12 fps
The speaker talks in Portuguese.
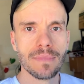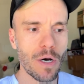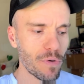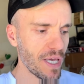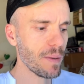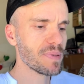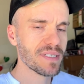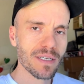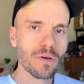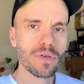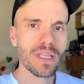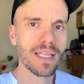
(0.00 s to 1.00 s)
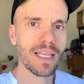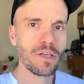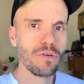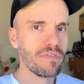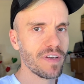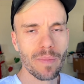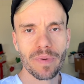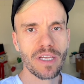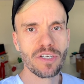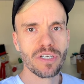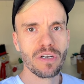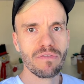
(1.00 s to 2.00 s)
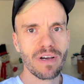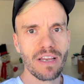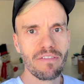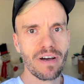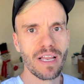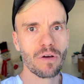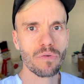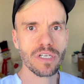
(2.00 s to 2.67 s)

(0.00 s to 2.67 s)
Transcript: Alguém precisa cuidar da Yuffie, né? Porque a gente não vai levar ela com a